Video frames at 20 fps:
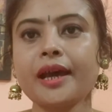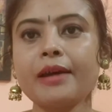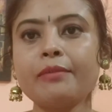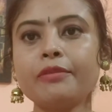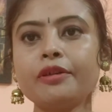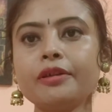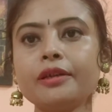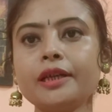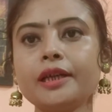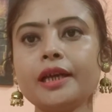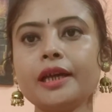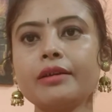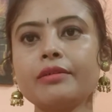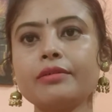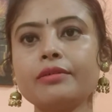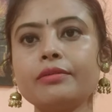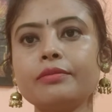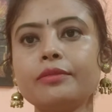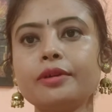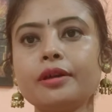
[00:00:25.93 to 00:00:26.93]
এমনকি
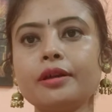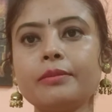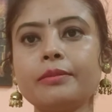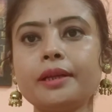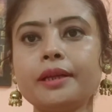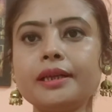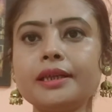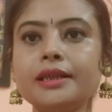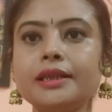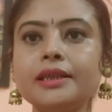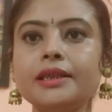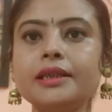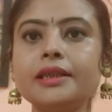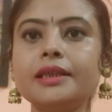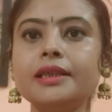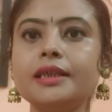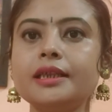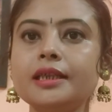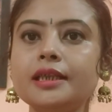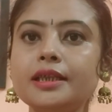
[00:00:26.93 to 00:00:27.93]
এখন মহামারীটি
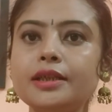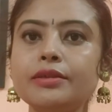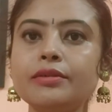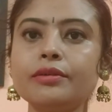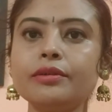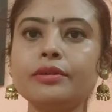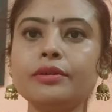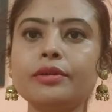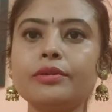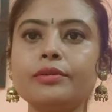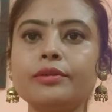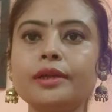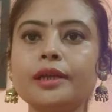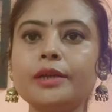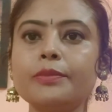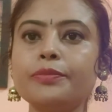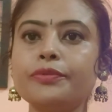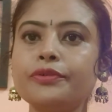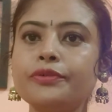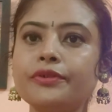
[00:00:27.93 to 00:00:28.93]
তৃতীয়
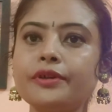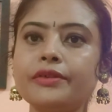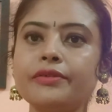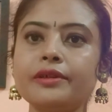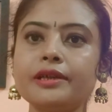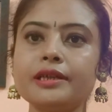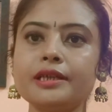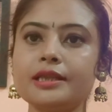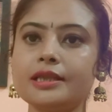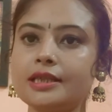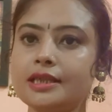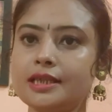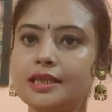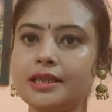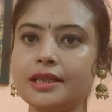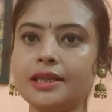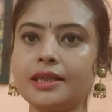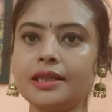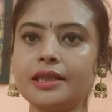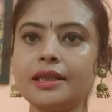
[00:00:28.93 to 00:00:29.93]
তরঙ্গের পূর্বাভাস
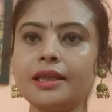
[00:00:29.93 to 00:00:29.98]
দিচ্ছে